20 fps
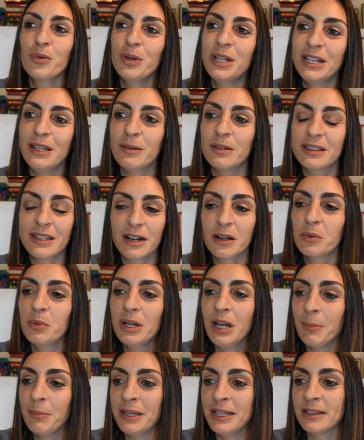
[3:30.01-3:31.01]
quindi
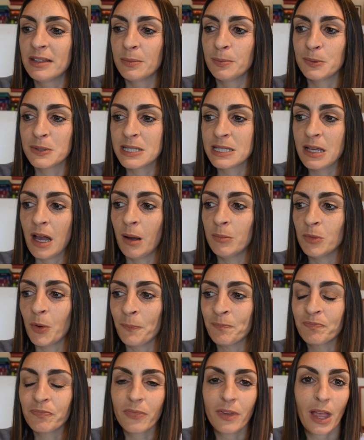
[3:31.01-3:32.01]
tranquillamente
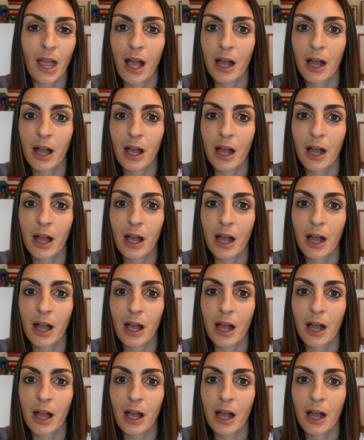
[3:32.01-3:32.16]
possiamo